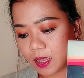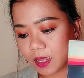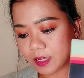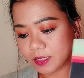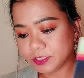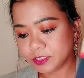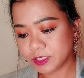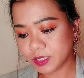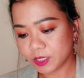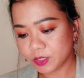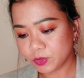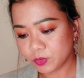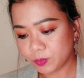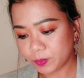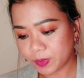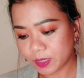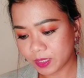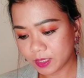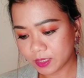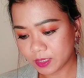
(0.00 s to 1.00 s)
eyeshadow
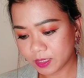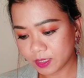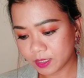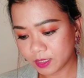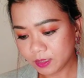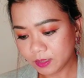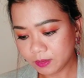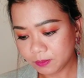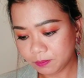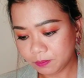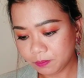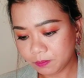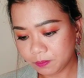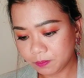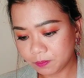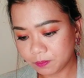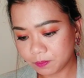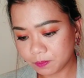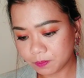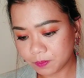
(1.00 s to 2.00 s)
palette.
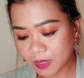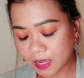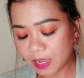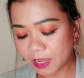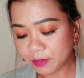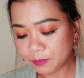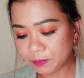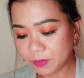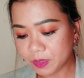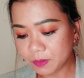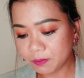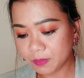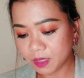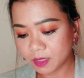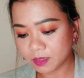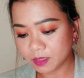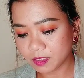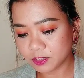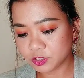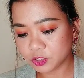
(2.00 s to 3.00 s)
High
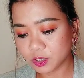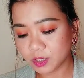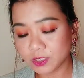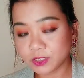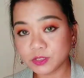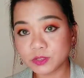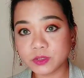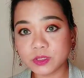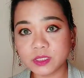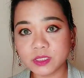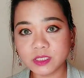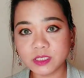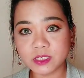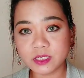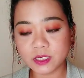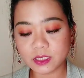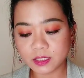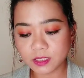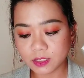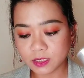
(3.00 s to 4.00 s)
pigmented siya is
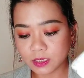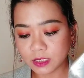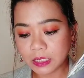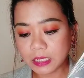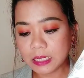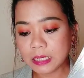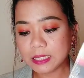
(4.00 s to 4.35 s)
originally